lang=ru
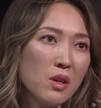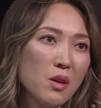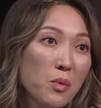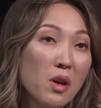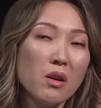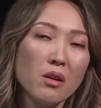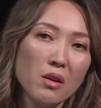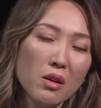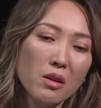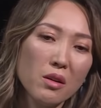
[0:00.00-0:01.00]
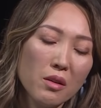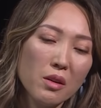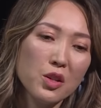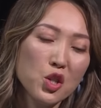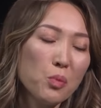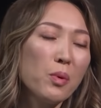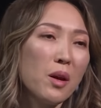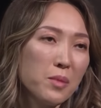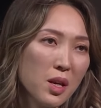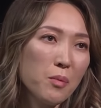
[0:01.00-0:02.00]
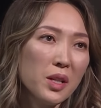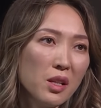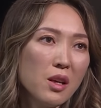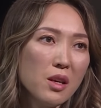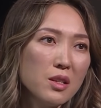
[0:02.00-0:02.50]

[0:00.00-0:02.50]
и э, черпаем западные